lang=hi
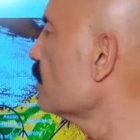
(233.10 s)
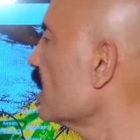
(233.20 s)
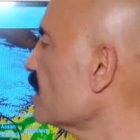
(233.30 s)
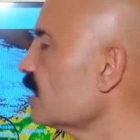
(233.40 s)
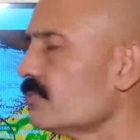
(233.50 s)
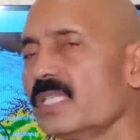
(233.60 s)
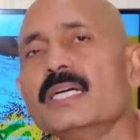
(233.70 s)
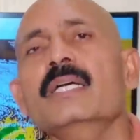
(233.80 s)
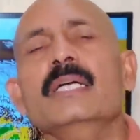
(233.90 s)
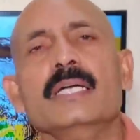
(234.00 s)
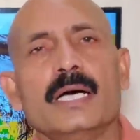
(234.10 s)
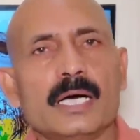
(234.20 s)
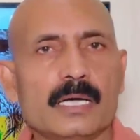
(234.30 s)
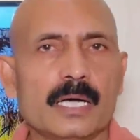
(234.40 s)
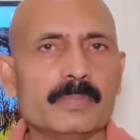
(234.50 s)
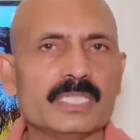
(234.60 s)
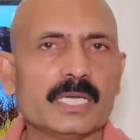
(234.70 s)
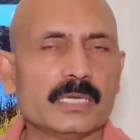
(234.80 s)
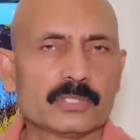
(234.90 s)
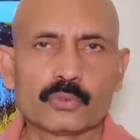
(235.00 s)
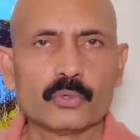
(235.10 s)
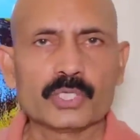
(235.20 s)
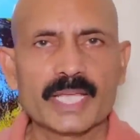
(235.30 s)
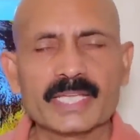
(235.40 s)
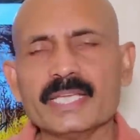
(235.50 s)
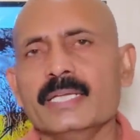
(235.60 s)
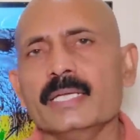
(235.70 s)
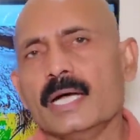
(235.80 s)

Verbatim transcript: में बारिश की गतिविधियाँ अभी शुरू हो जाएंगी